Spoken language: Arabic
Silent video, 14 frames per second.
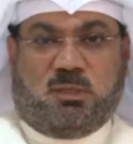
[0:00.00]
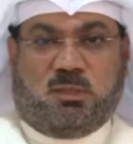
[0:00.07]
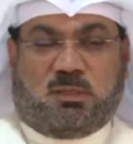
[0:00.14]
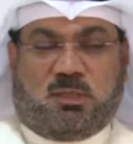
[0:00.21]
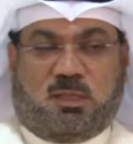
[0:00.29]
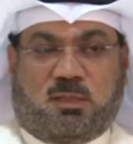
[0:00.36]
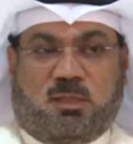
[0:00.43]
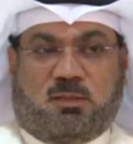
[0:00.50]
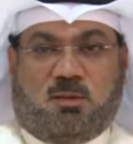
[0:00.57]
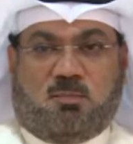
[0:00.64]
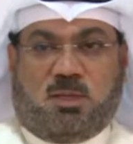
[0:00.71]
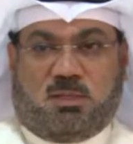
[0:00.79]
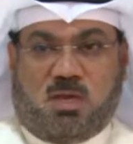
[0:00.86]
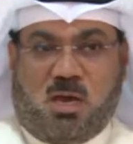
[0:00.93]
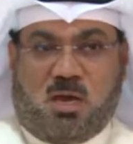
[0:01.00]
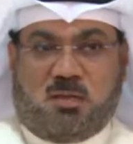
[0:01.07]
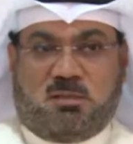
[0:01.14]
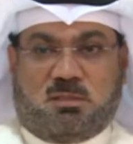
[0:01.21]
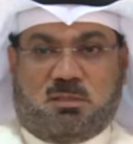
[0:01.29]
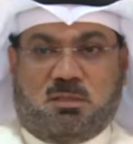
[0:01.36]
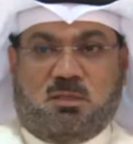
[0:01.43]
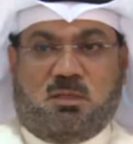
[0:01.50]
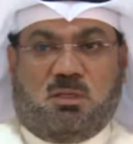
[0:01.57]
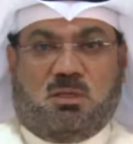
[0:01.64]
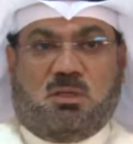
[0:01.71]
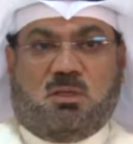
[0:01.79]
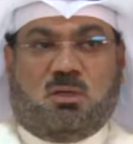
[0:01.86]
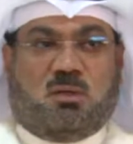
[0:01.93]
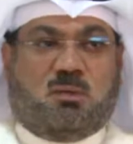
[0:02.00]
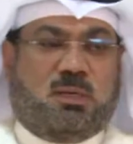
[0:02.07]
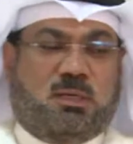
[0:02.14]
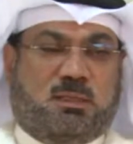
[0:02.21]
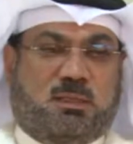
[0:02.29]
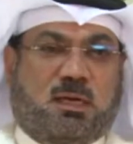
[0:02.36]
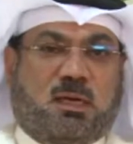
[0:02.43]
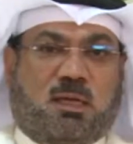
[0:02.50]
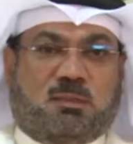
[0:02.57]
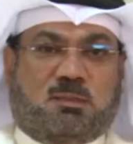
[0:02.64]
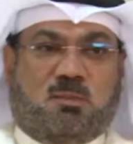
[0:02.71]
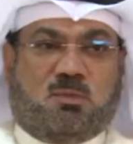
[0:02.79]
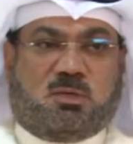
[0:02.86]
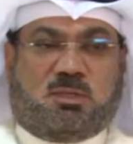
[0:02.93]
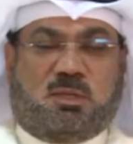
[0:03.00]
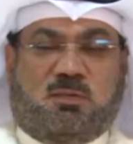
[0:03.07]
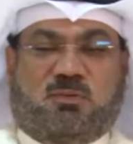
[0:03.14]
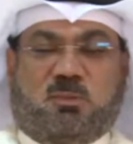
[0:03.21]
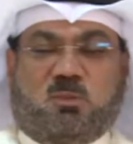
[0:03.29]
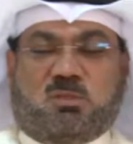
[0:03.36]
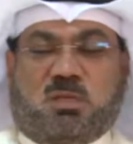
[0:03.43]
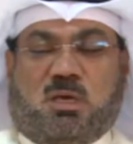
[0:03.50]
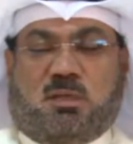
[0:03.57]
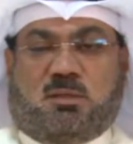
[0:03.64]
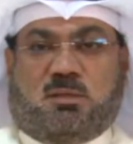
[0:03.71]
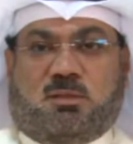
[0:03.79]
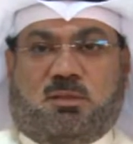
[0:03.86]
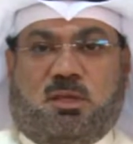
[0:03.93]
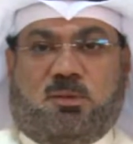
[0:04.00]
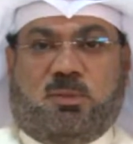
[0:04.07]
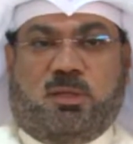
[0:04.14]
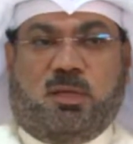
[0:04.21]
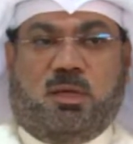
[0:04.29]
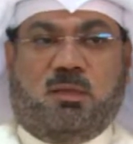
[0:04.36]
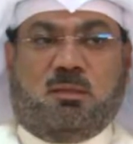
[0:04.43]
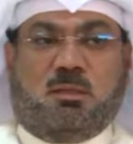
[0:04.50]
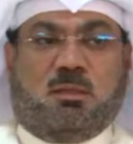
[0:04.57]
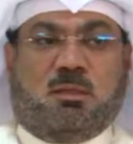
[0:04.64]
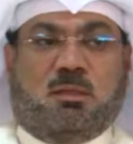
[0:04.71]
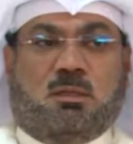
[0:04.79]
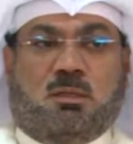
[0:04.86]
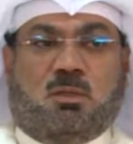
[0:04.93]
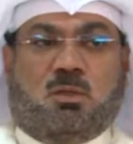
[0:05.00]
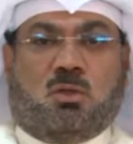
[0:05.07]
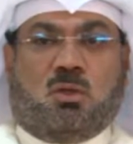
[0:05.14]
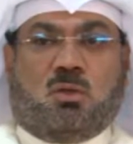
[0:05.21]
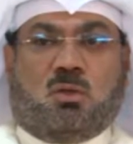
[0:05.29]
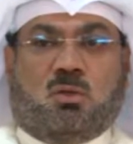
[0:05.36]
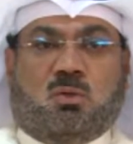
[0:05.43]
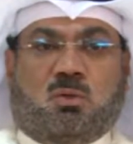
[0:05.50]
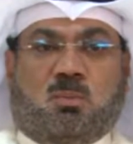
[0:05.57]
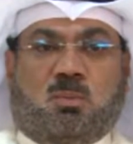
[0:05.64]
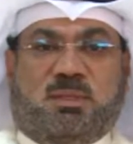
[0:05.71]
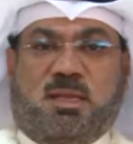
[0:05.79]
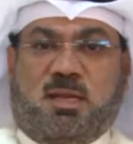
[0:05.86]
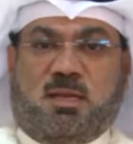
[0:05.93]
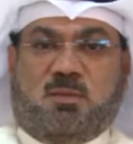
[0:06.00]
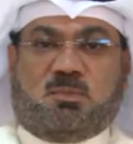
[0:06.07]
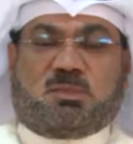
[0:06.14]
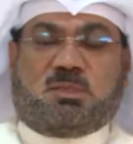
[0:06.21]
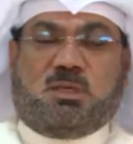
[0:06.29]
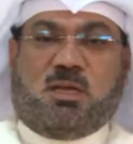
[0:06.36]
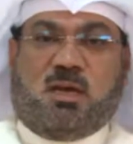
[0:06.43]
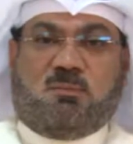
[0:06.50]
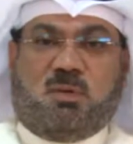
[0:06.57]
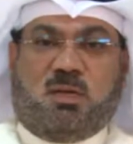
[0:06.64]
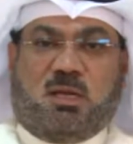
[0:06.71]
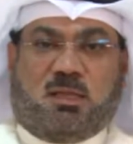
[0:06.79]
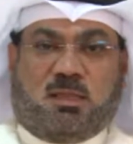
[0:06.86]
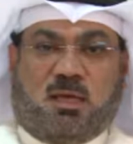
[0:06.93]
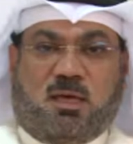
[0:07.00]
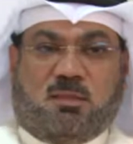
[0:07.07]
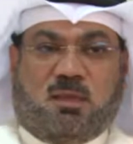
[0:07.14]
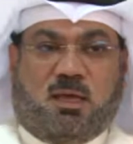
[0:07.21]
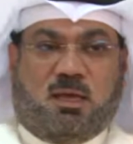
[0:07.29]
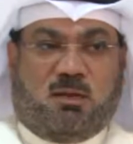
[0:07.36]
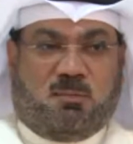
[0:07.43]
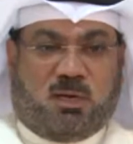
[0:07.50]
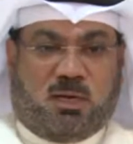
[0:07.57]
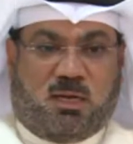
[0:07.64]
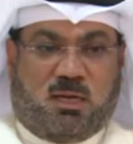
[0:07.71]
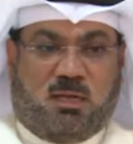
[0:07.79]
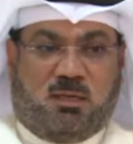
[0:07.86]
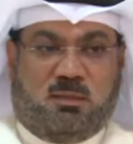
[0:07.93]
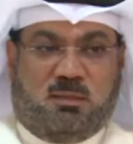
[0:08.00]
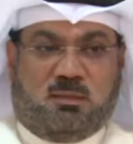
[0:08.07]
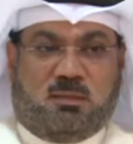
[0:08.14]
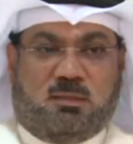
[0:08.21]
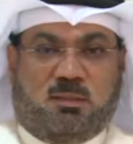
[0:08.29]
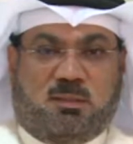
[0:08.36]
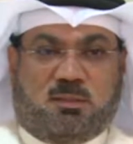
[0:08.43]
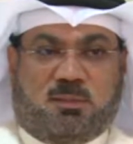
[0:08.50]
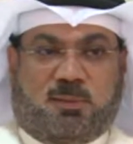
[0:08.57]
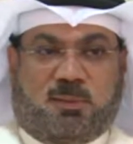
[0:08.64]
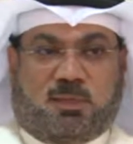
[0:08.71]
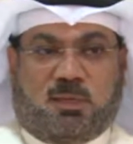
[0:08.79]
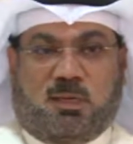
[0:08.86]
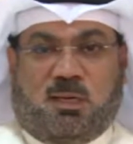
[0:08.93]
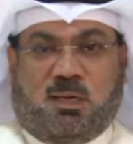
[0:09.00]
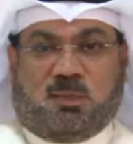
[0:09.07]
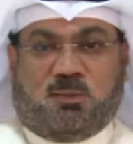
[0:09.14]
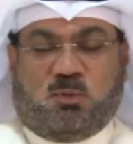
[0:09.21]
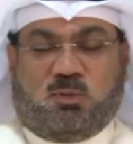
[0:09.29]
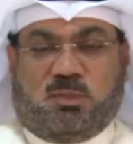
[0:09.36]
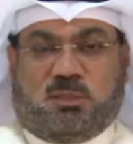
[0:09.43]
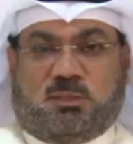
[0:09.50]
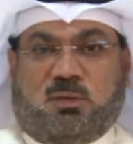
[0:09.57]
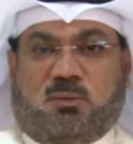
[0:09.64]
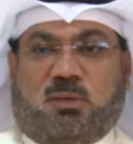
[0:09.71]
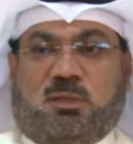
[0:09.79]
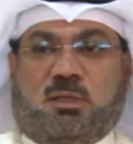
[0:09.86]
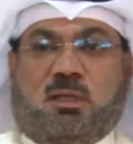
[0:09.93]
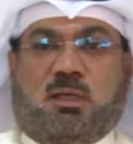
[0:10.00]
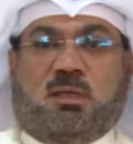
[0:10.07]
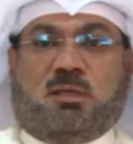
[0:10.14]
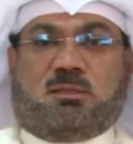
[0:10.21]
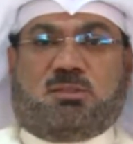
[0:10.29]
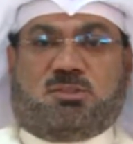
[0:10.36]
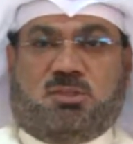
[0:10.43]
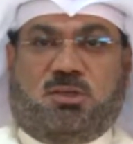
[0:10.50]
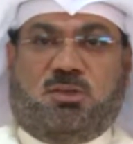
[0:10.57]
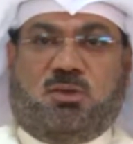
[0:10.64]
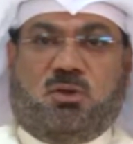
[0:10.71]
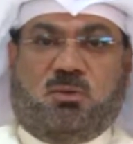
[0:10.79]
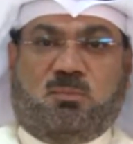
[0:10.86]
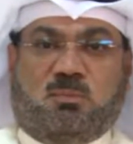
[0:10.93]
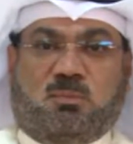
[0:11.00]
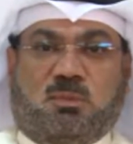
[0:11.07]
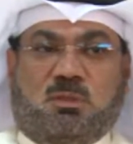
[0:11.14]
لتأثيث المدارس والإدارات المختلفة بوزارة التربية وبدينا باستلام الأثاث على مراحل طبعا كل عقد مدة توريده 90 يوم